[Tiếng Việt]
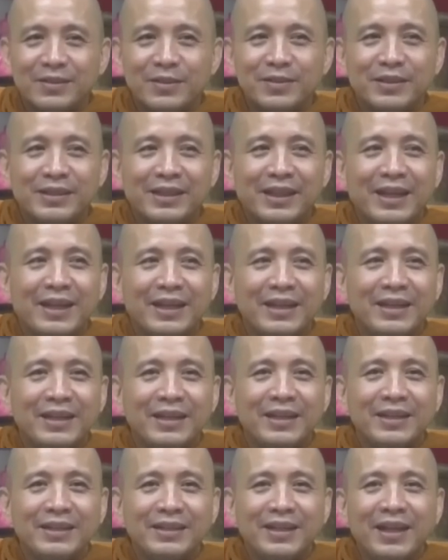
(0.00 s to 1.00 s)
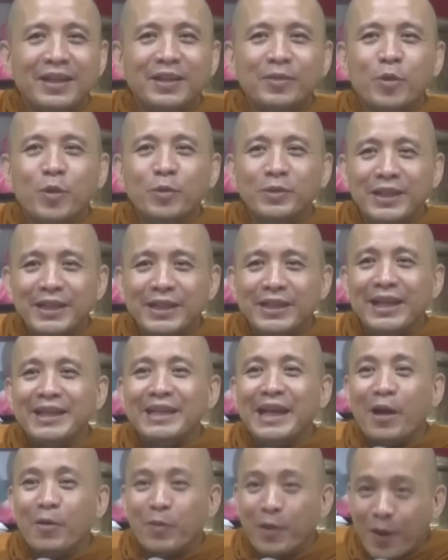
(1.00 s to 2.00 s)
được cái nhân bố thí là
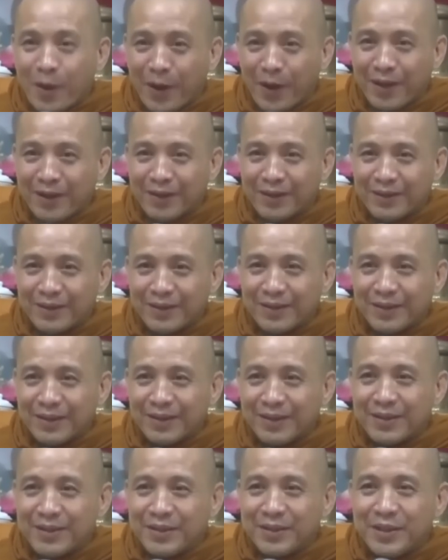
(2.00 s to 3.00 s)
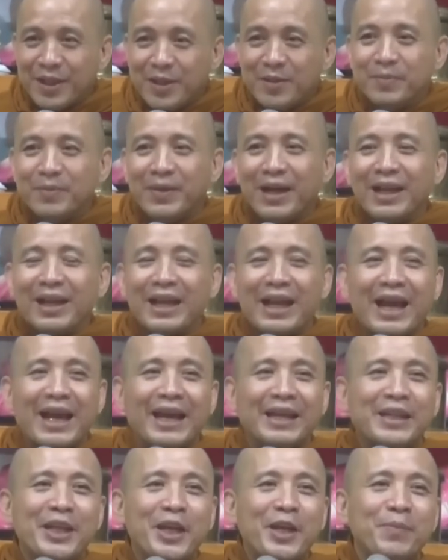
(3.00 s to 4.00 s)
giàu có nhưng mà
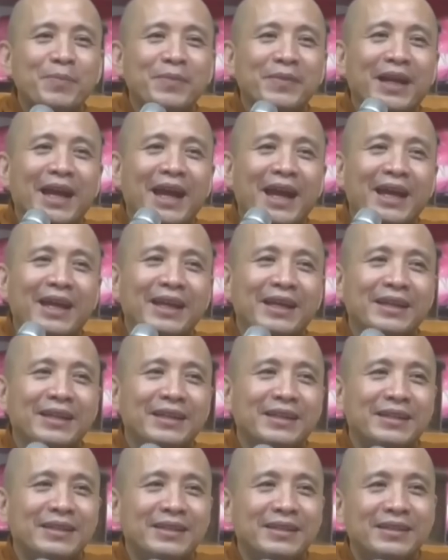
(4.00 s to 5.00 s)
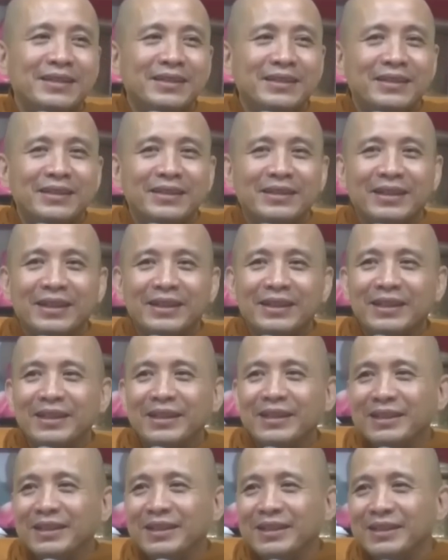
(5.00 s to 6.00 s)
lại thêm cái cái,
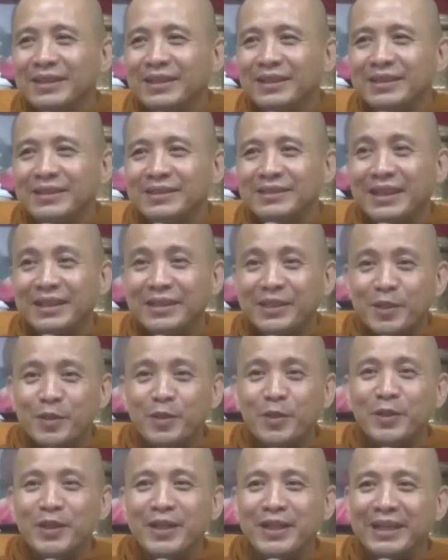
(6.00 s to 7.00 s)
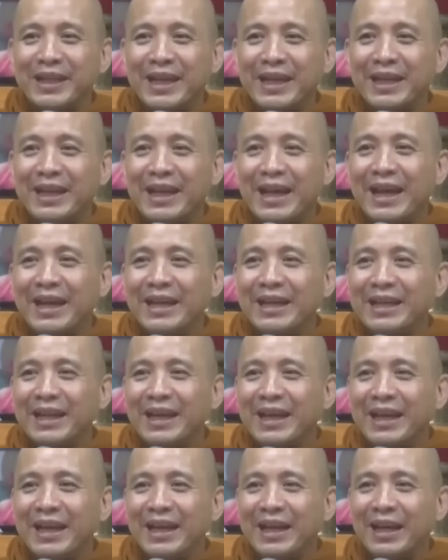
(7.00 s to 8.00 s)
cái, cái, cái sắc tướng của người này lại
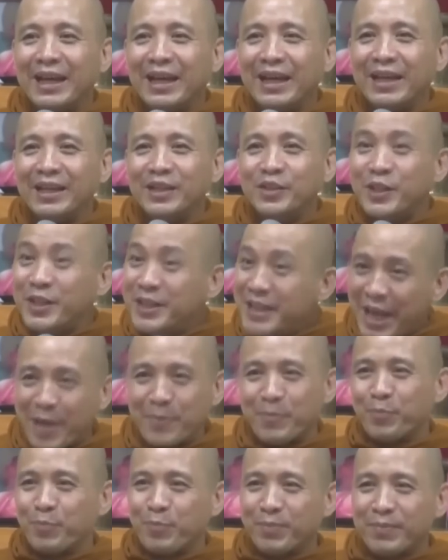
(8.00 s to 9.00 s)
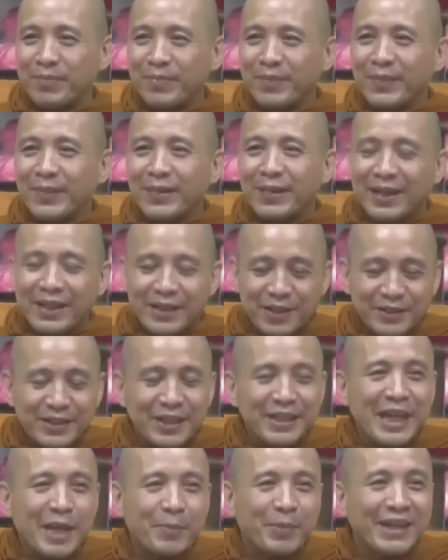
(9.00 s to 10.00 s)
là xinh đẹp cái chữ
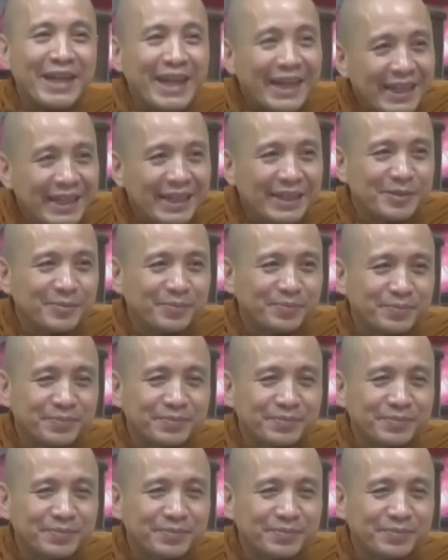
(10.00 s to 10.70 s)
xinh đẹp ở đây á